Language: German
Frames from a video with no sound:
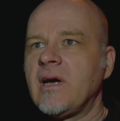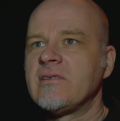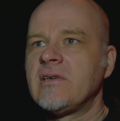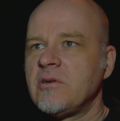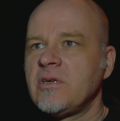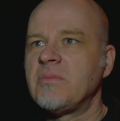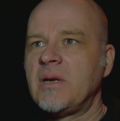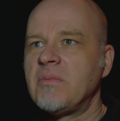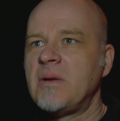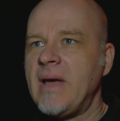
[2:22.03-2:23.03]
Also dadurch,
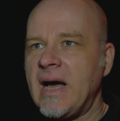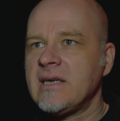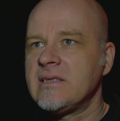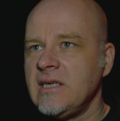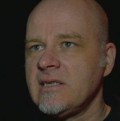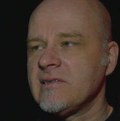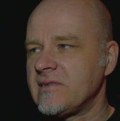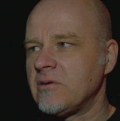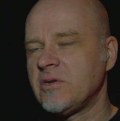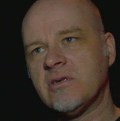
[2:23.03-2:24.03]
man, man, merkt nicht, dass
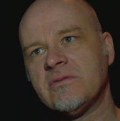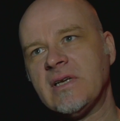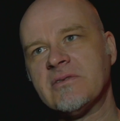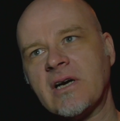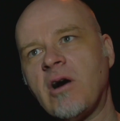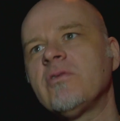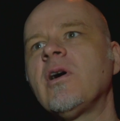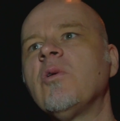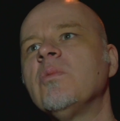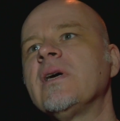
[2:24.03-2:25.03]
dadurch irgendwie der Verkauf
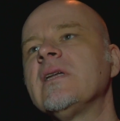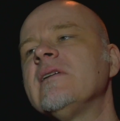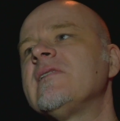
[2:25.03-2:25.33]
nach oben geht.